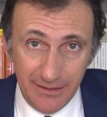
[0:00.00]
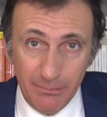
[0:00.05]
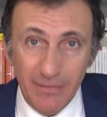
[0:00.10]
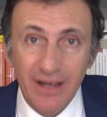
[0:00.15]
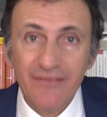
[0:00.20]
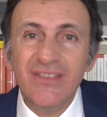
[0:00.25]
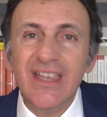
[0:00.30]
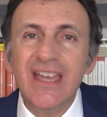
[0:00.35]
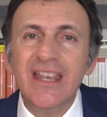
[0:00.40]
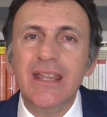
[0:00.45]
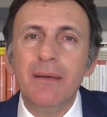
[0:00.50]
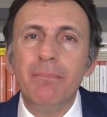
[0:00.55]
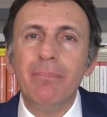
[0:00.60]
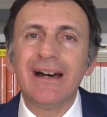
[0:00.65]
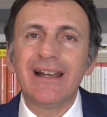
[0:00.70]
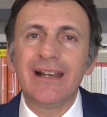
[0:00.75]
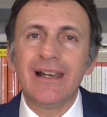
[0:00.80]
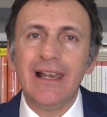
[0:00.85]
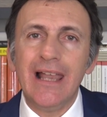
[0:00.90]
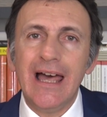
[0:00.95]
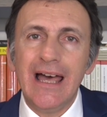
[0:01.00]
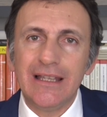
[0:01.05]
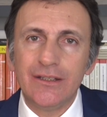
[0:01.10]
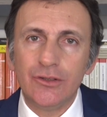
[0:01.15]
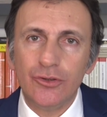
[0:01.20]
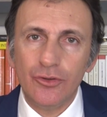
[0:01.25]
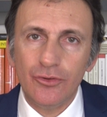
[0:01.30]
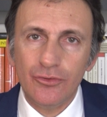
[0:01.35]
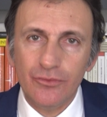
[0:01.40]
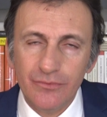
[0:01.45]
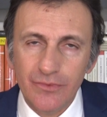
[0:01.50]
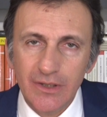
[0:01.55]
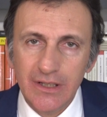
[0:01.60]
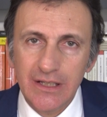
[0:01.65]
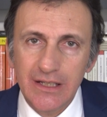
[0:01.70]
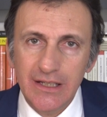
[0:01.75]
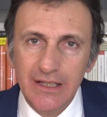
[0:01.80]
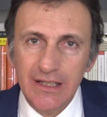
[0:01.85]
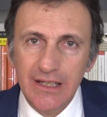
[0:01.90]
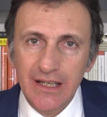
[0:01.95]
ma viene parlato,
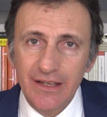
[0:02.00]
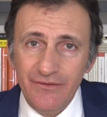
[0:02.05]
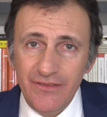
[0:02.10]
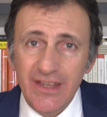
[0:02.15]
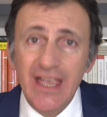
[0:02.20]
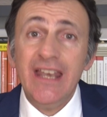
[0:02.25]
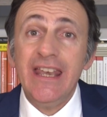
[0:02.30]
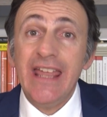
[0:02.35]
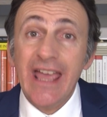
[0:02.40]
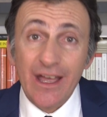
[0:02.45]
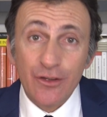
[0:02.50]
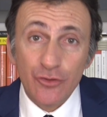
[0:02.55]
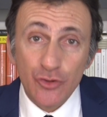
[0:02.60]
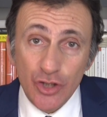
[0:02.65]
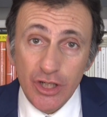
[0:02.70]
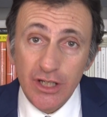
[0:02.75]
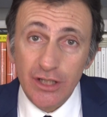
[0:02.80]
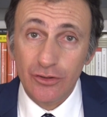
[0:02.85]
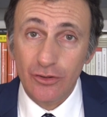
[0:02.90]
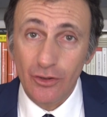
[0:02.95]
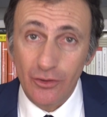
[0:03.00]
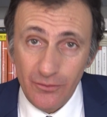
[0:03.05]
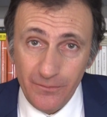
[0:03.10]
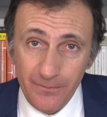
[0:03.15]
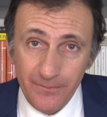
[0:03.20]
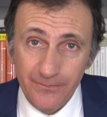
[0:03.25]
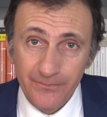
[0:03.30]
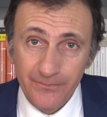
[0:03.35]
viene agito.